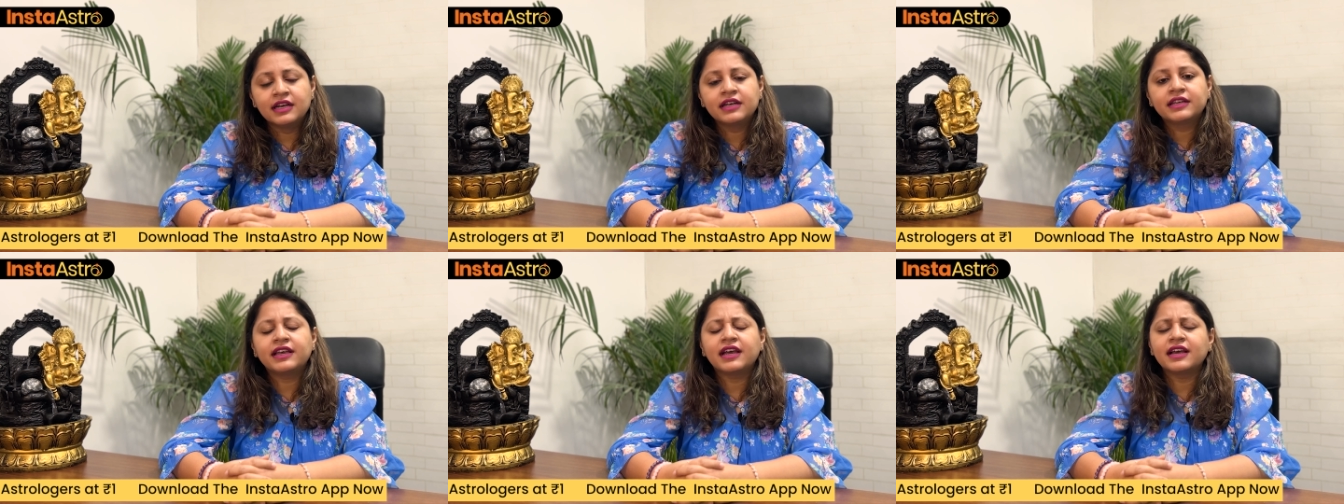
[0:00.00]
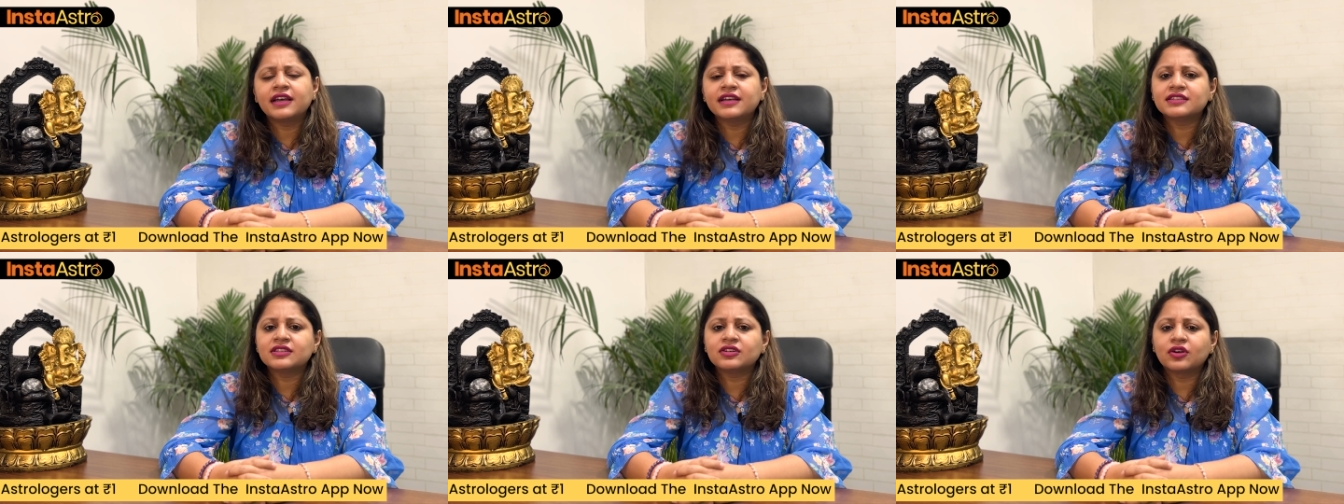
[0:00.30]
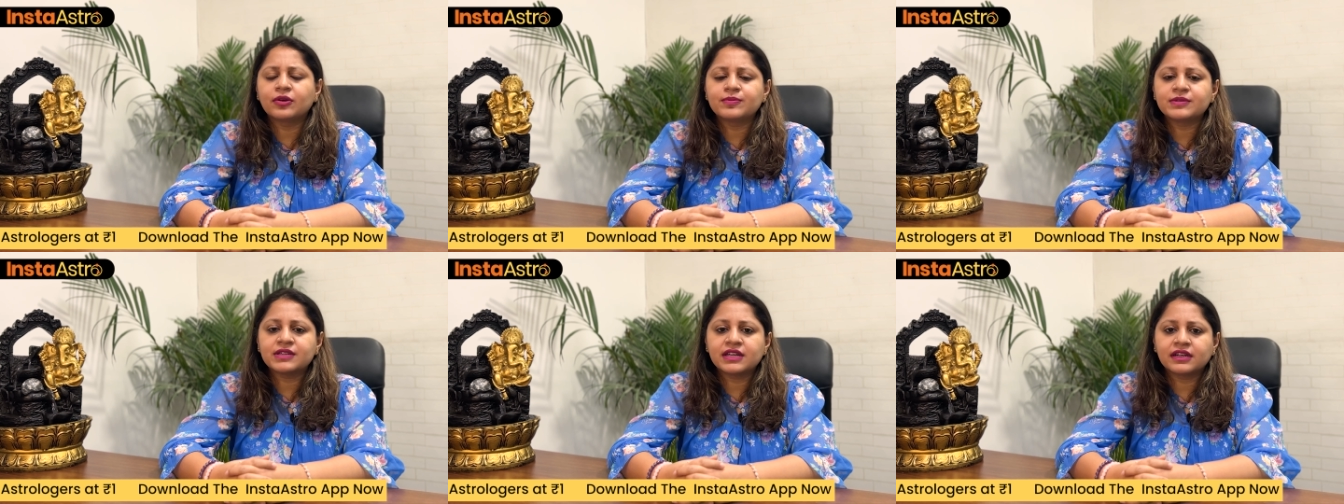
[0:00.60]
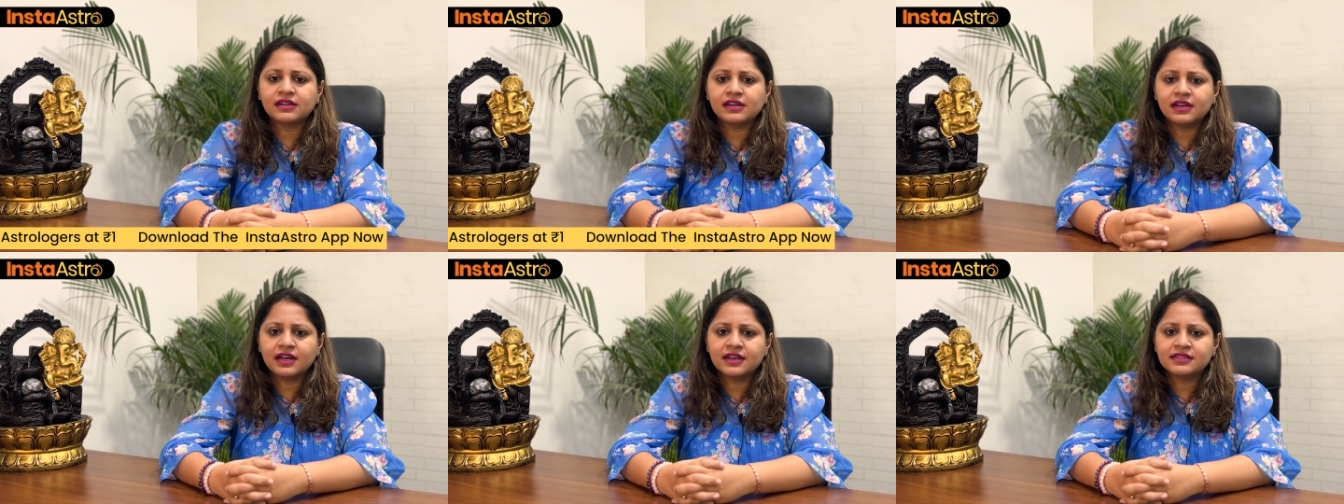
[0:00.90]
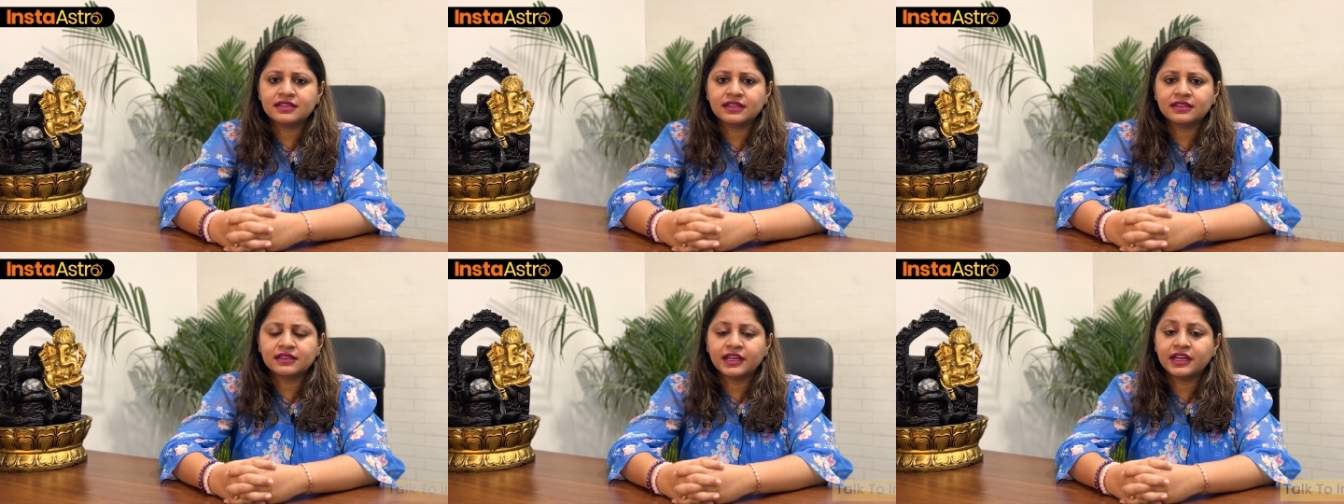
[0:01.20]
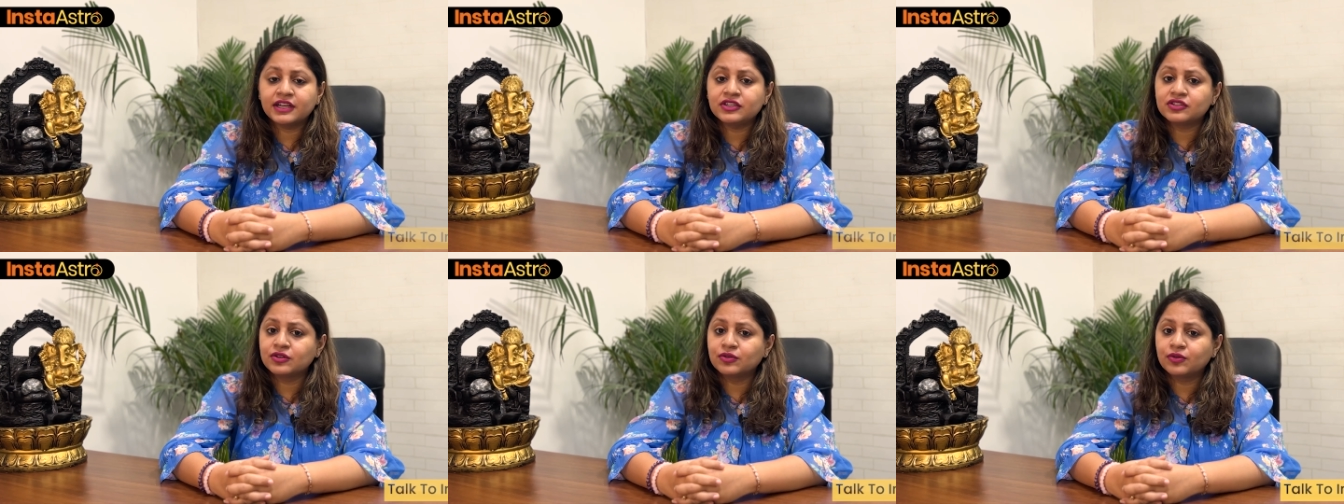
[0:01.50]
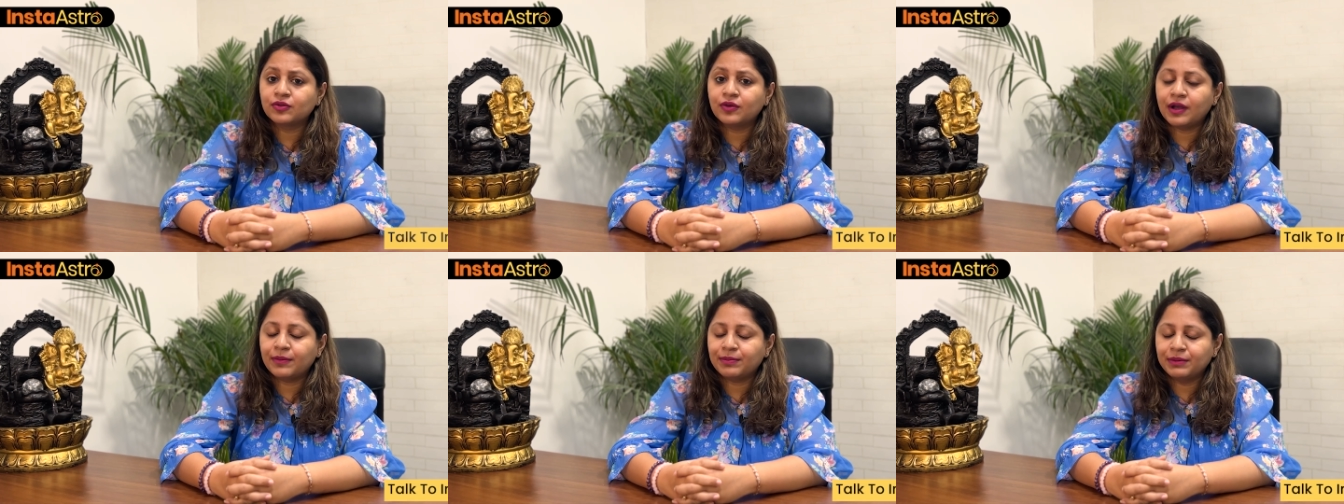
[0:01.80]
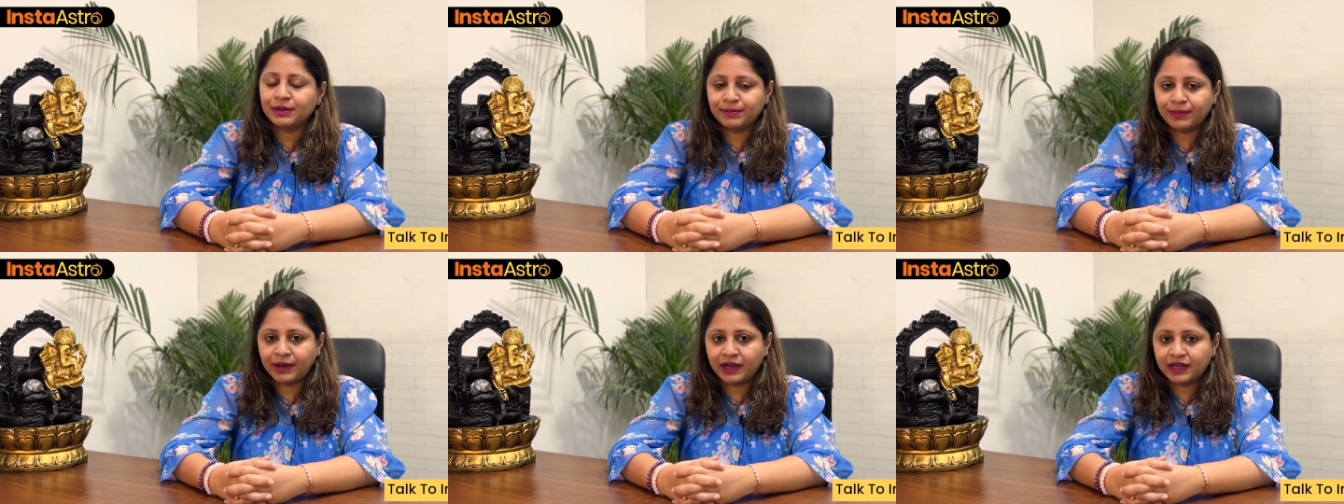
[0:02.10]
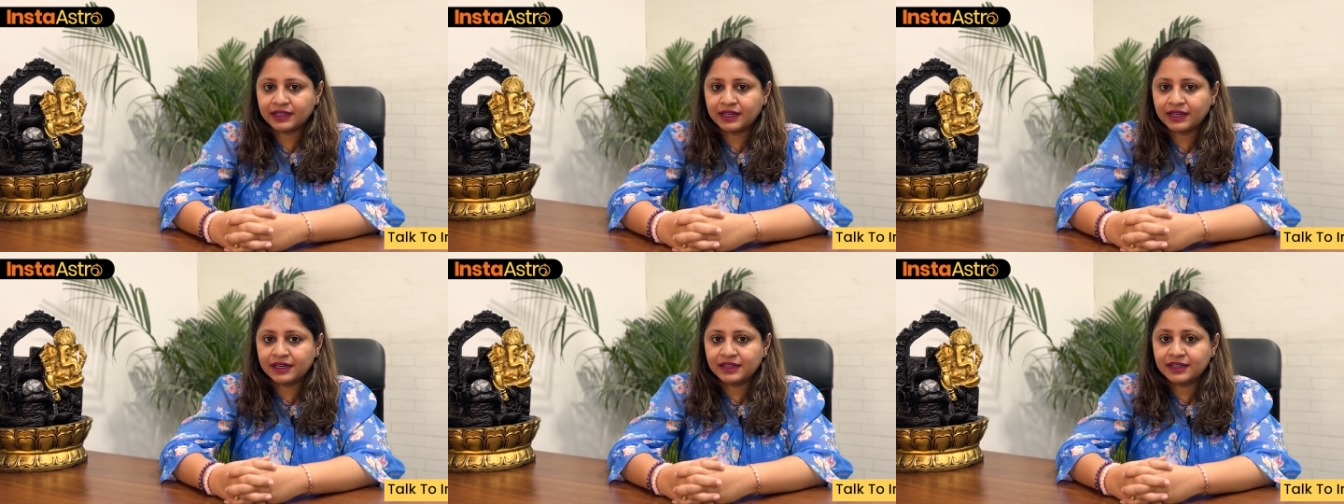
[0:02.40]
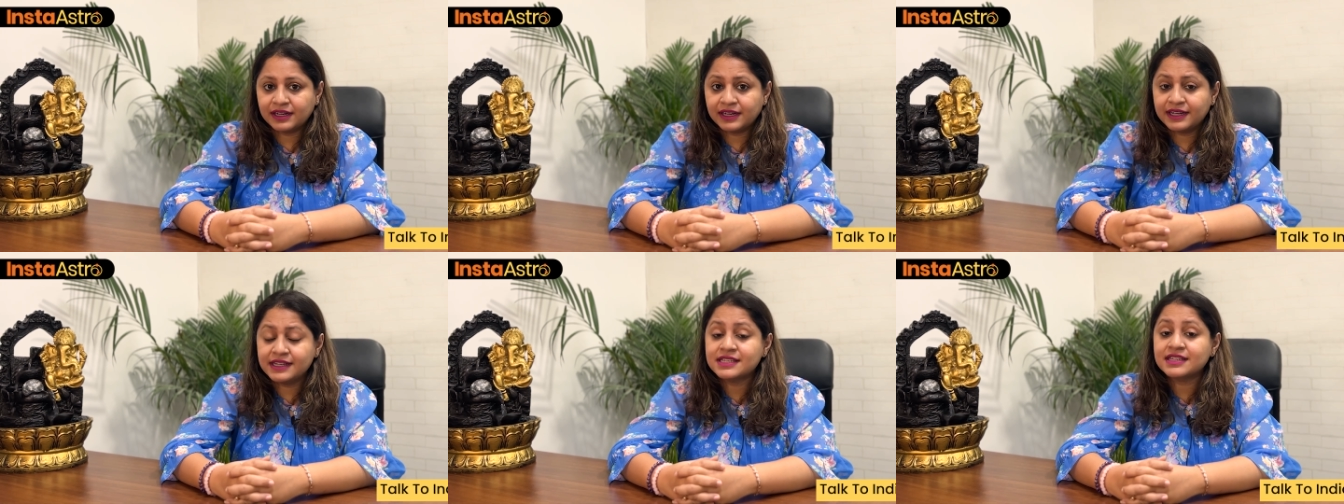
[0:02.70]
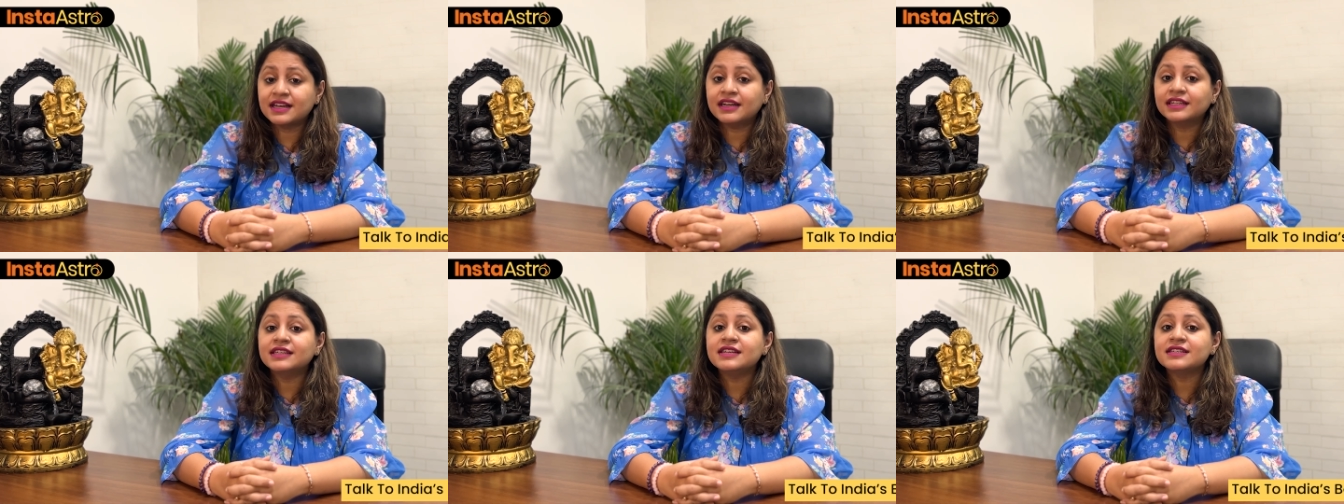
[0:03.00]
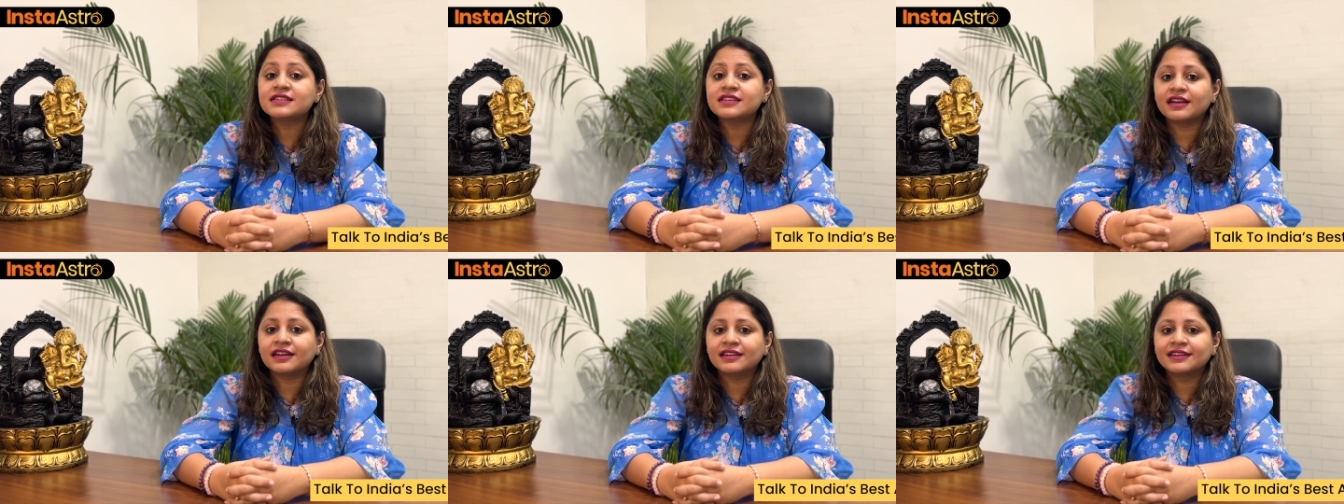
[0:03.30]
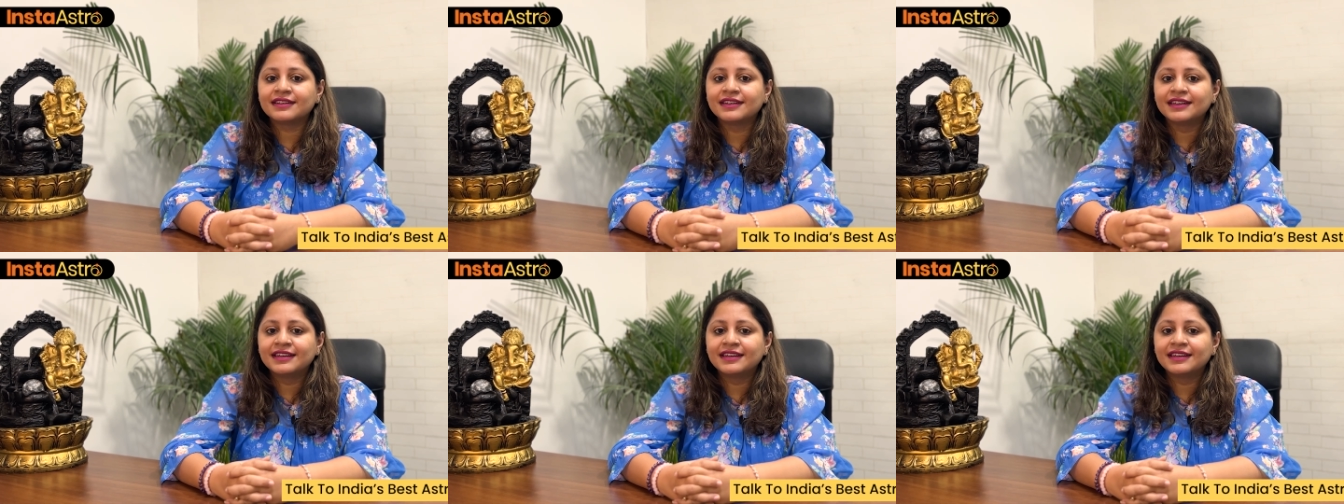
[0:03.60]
क्या ऐसे ऑब्स्टिकल आ सकते हैं जिनको आपने पार करना है साथ ही साथ